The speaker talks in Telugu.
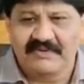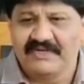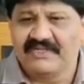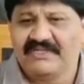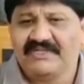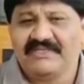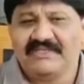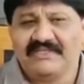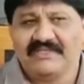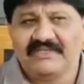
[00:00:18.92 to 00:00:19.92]
పాటి
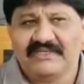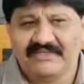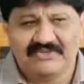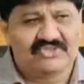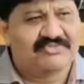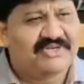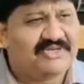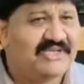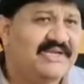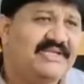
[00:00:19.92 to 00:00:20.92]
గౌతమ్
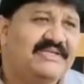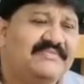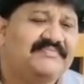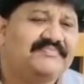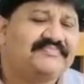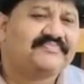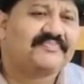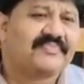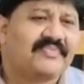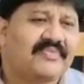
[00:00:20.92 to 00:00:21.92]
రెడ్డి గారి
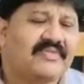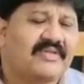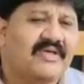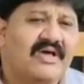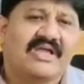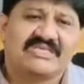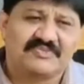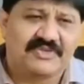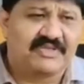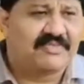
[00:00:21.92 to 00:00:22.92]

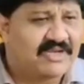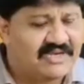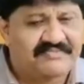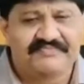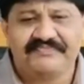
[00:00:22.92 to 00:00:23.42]
ఆకస్మిక మరణం